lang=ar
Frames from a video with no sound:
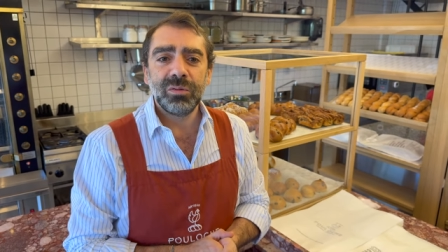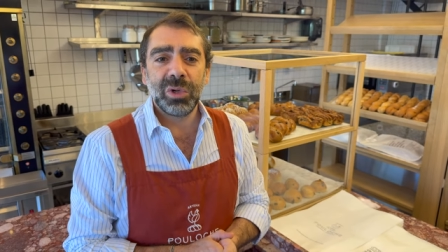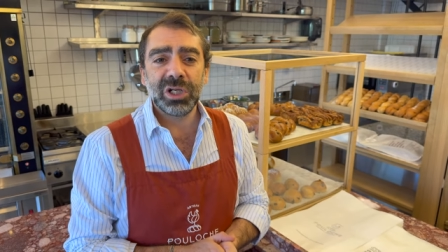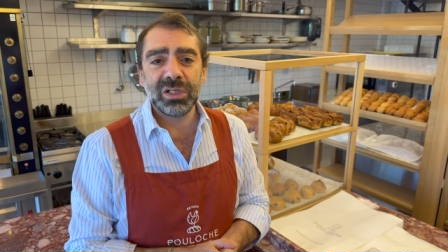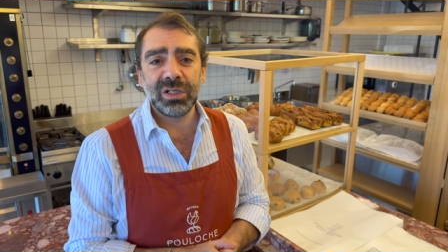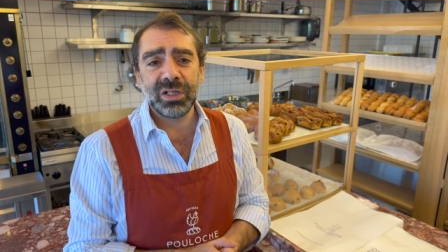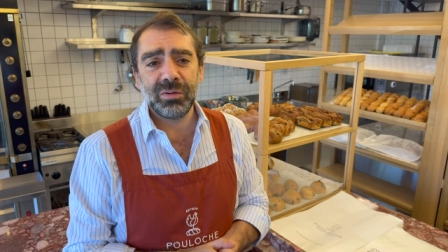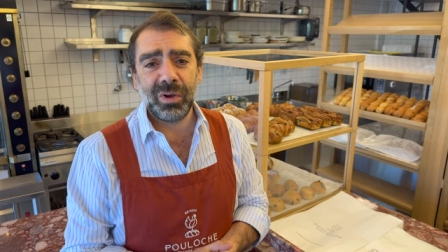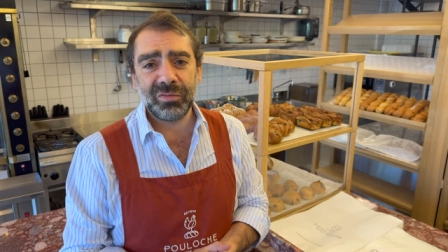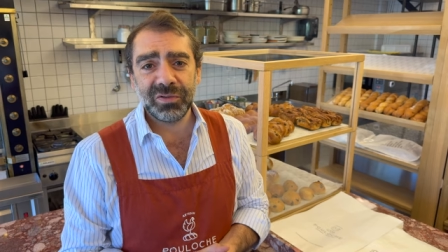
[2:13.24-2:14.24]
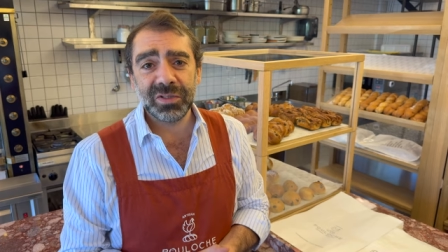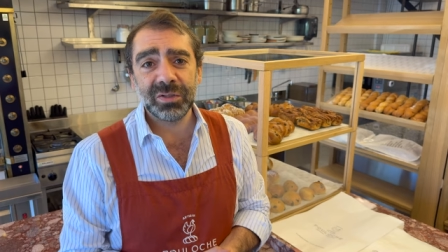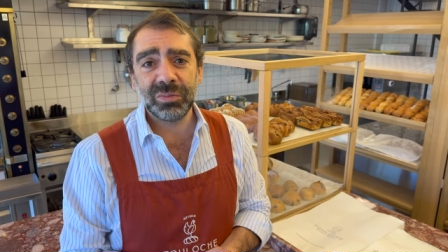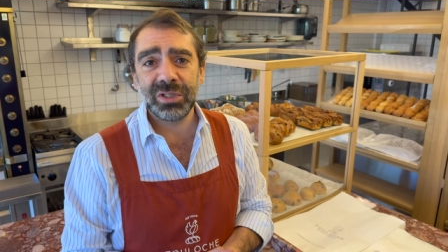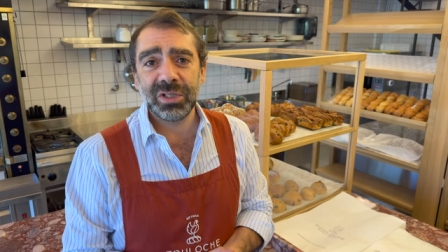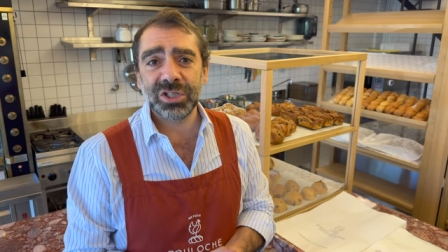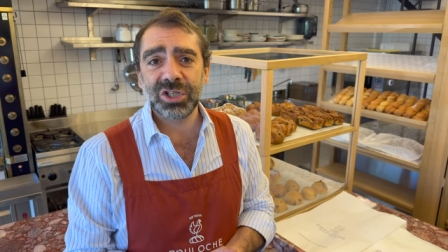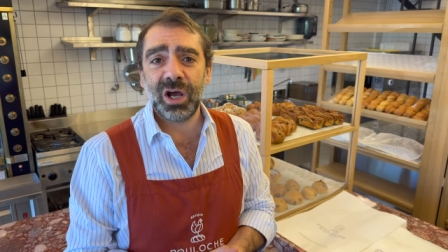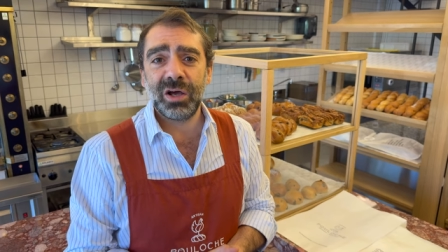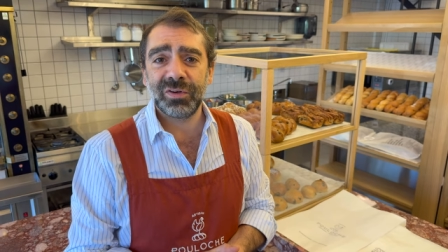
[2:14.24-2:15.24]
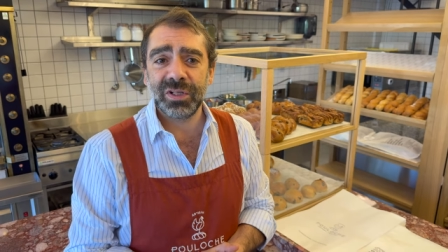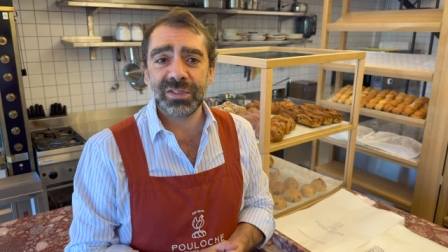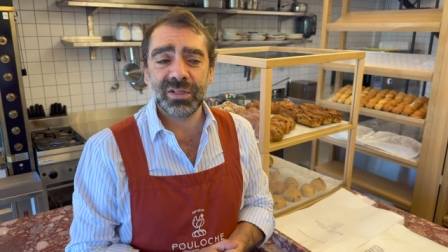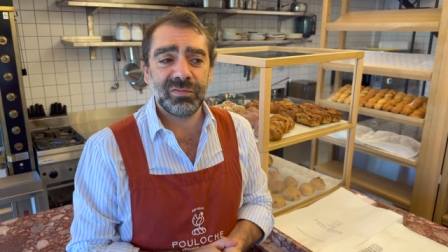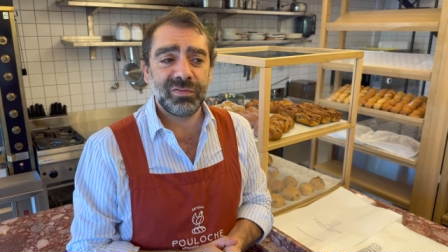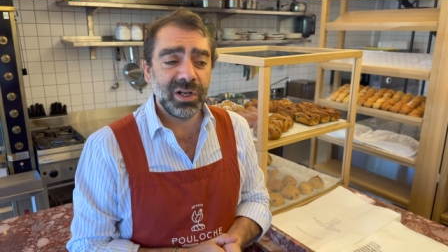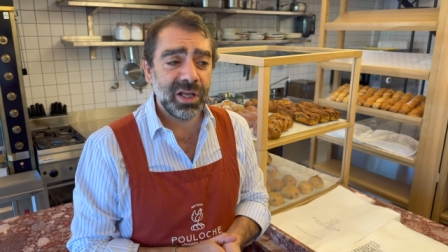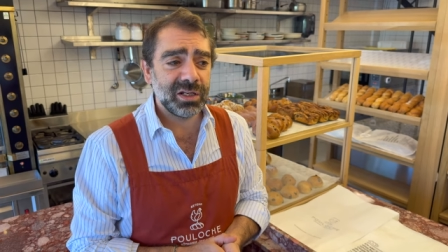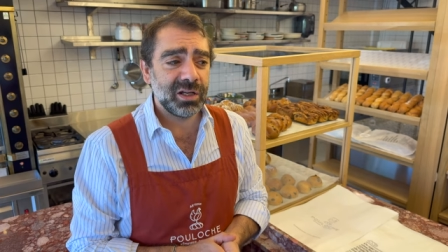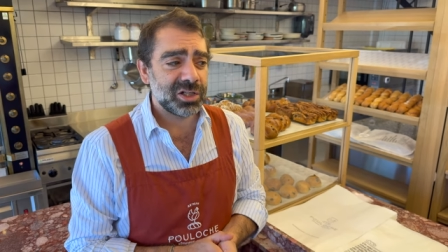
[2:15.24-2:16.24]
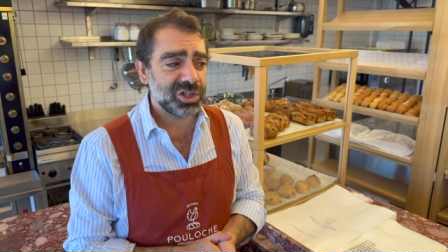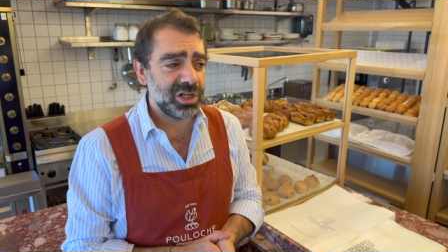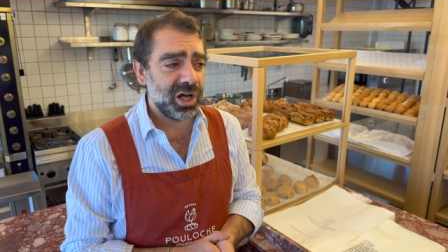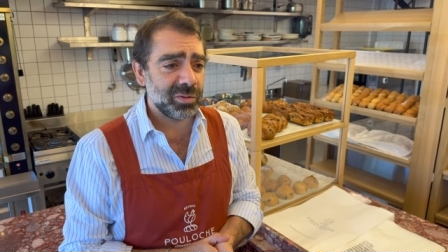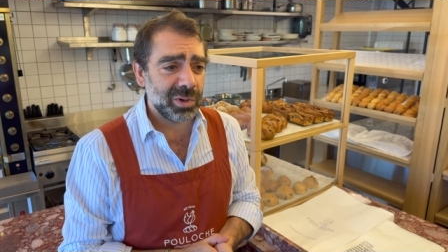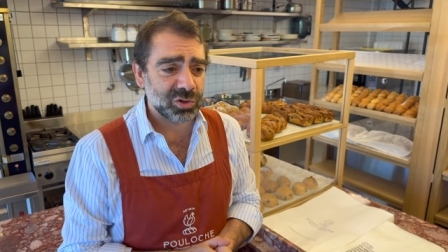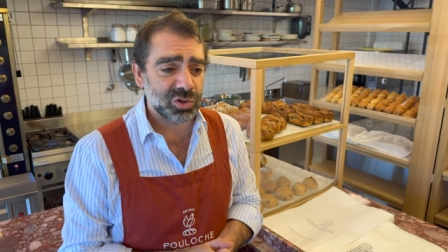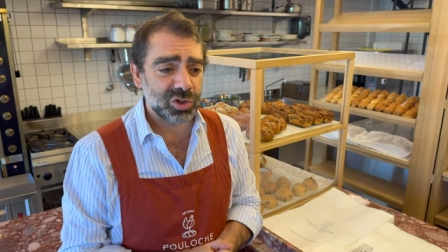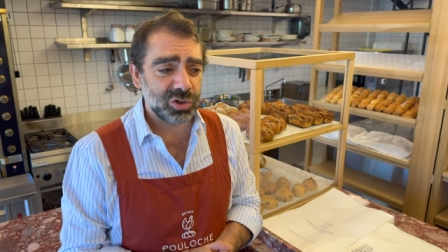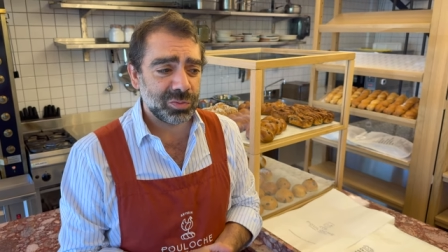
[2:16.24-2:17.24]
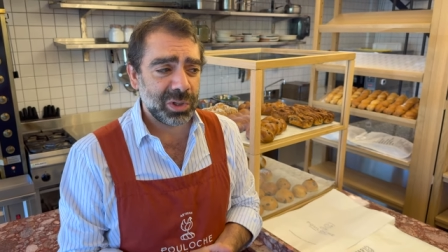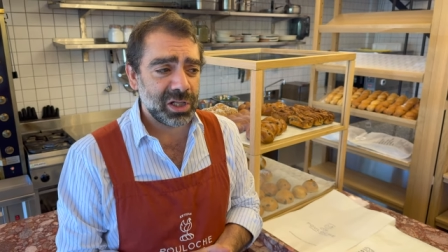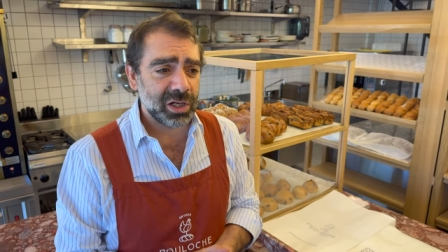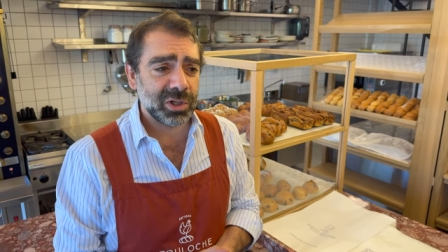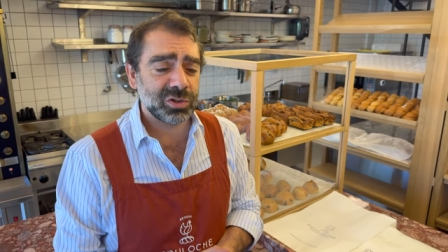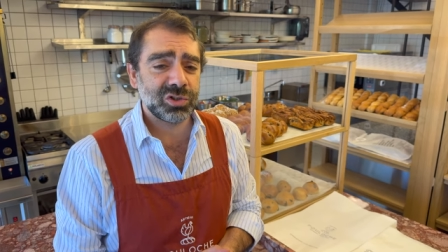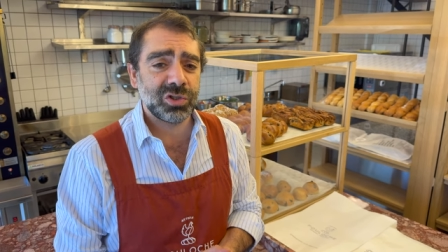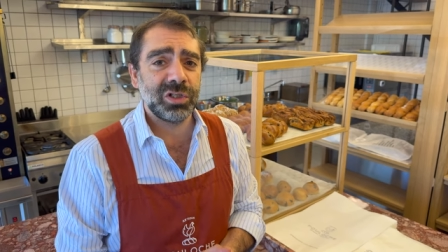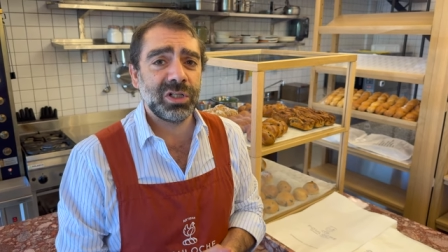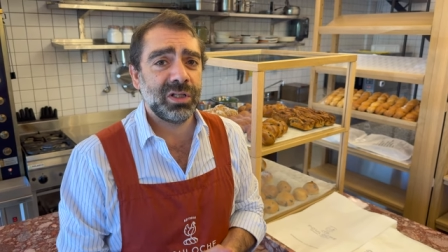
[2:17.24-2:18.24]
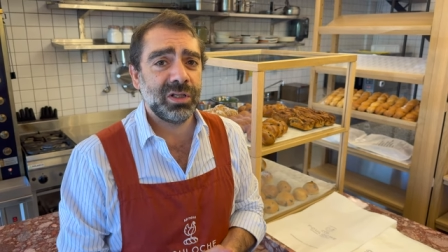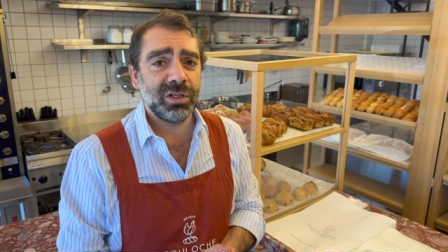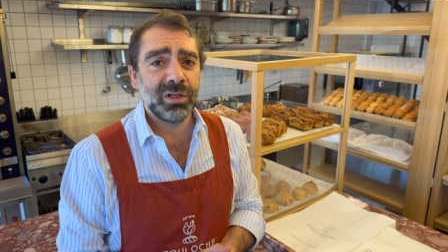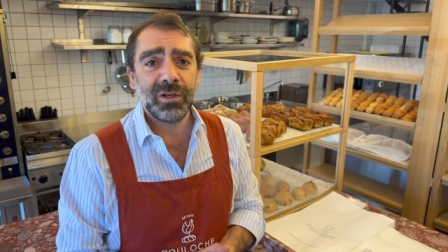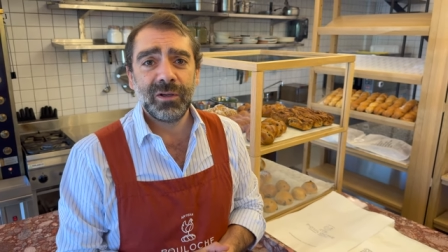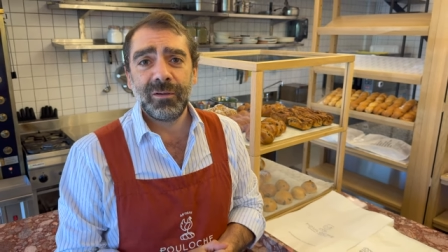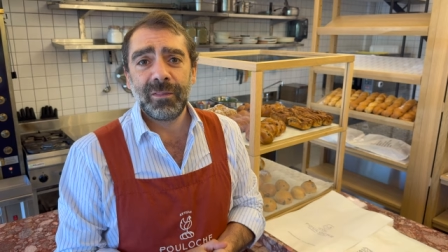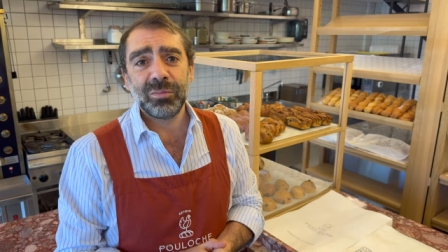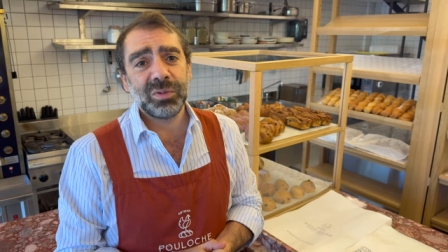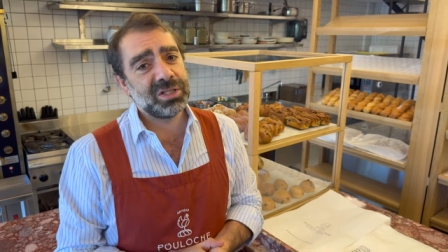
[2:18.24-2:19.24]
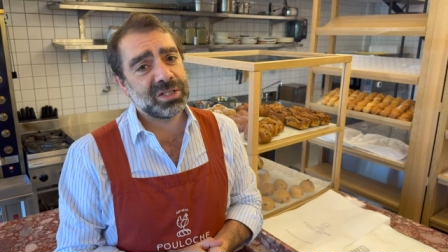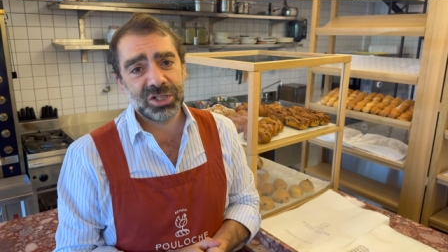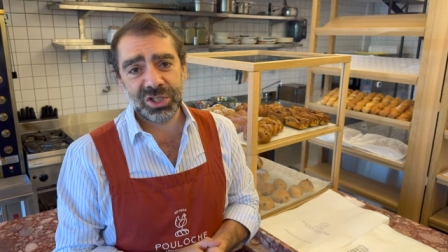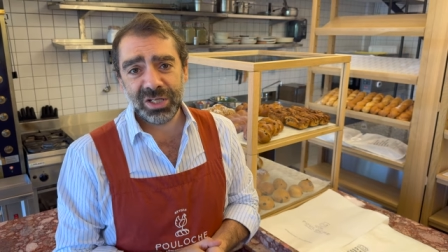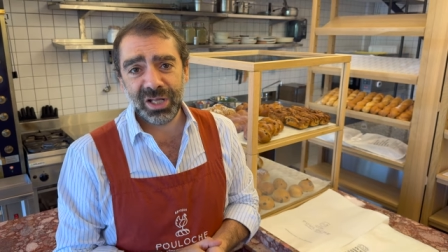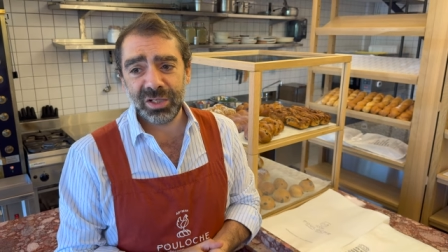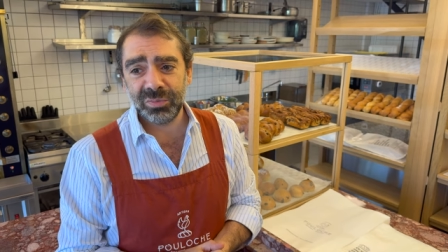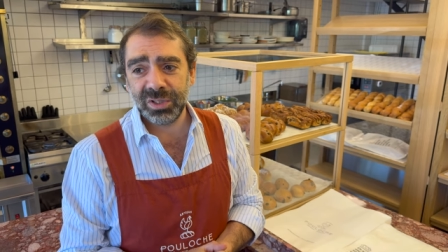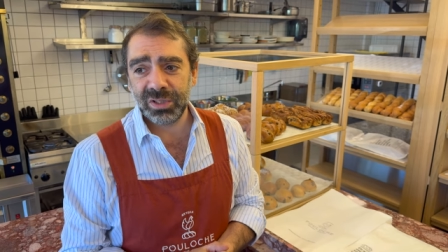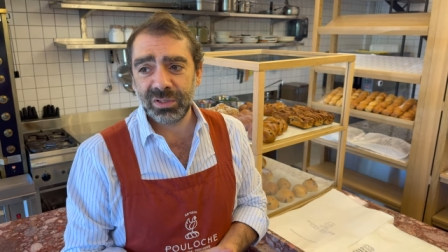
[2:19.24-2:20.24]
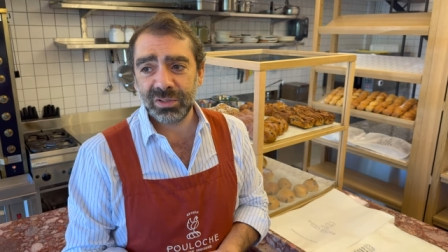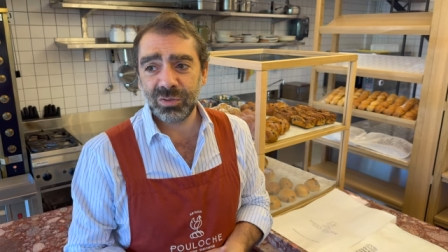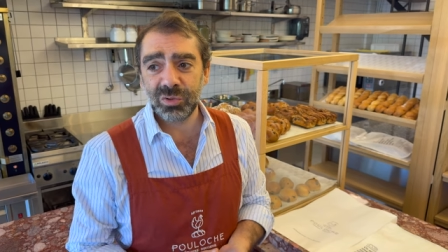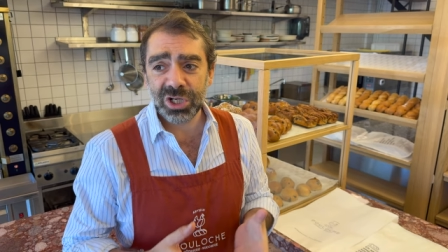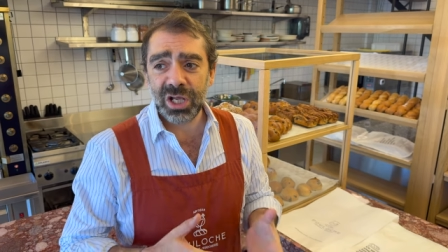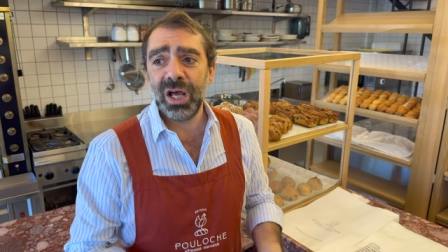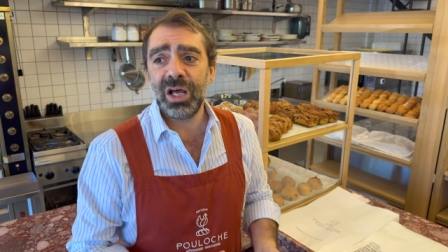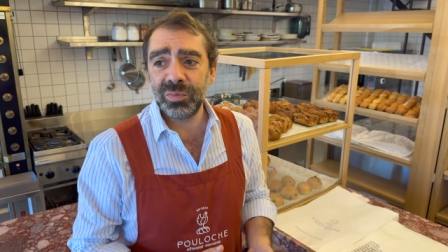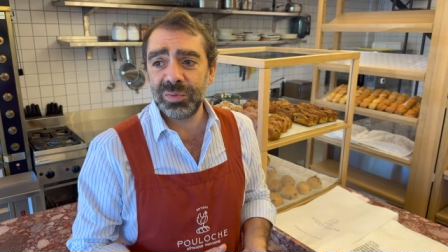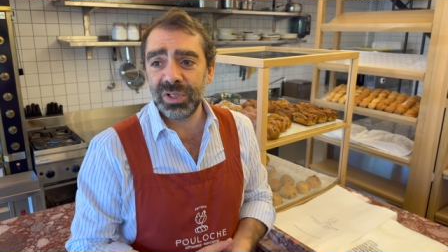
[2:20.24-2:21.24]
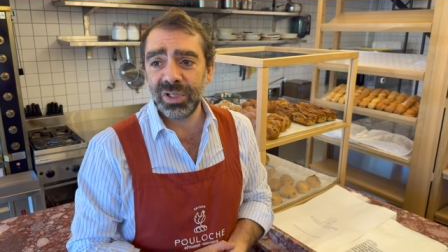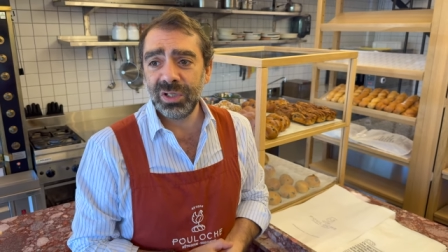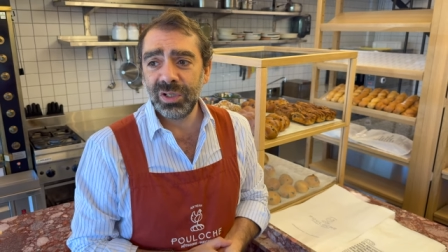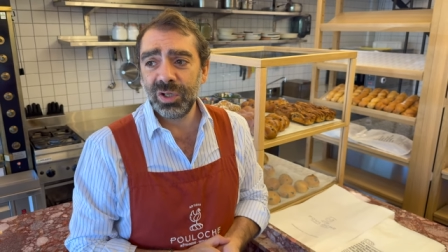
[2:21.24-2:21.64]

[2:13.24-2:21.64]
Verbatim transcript: ما قلت لي ما بقى فيني بدي ارجع على فرنسا فلينا رجعنا اربع اشهر بعد اربع اشهر قلت لي بليز رجعني على لبنان ورجعنا على لبنان